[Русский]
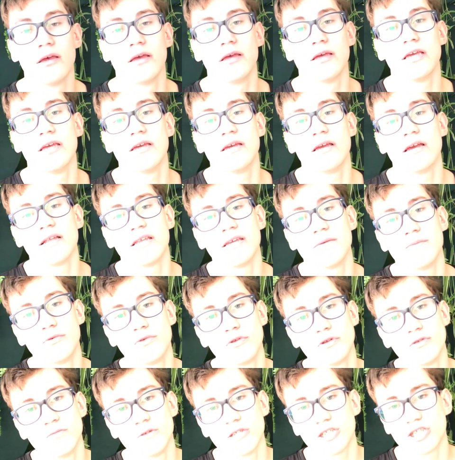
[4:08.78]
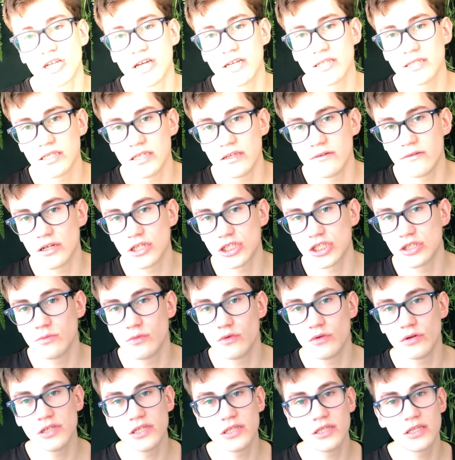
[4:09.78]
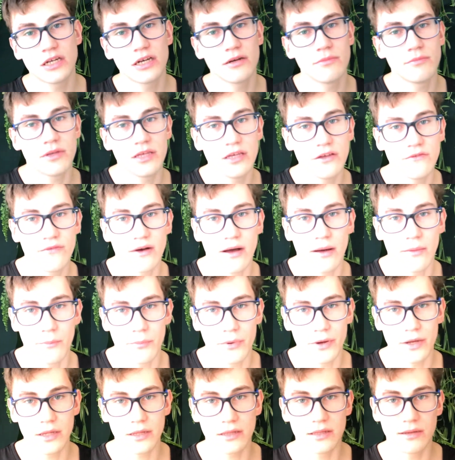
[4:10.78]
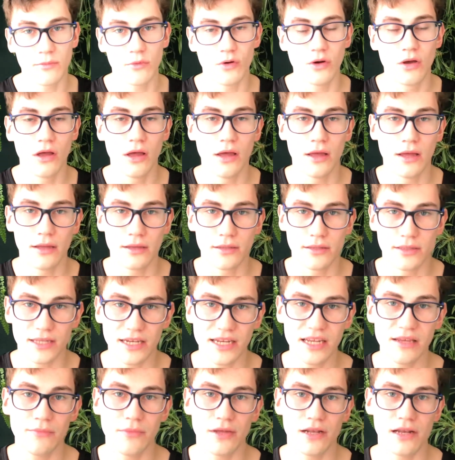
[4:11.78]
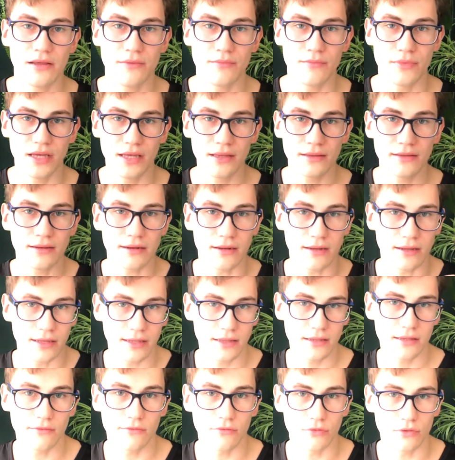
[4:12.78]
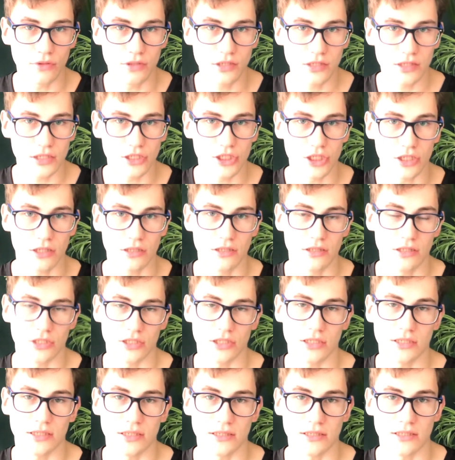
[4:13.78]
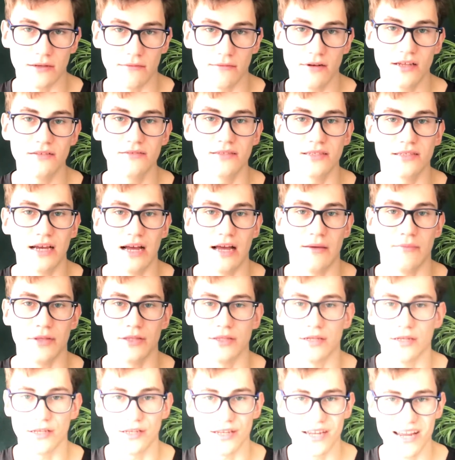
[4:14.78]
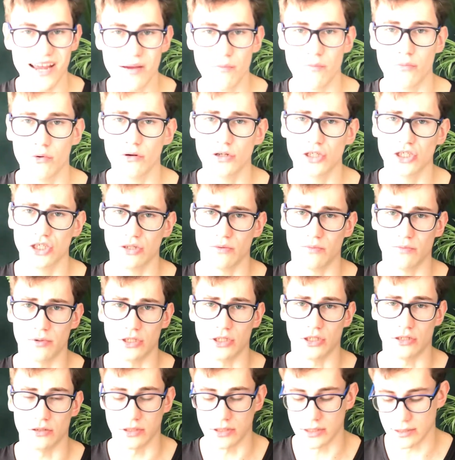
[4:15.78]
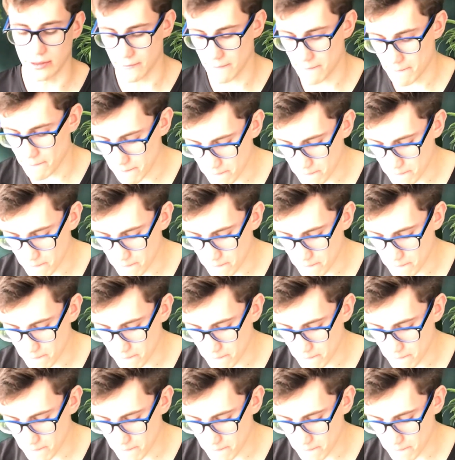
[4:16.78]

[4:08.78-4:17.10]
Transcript: И они будут мешать и вашим улиткам, и вам, поэтому 3 миллиметра эта вот дырочка должна составлять в диаметре, не больше, пожалуйста.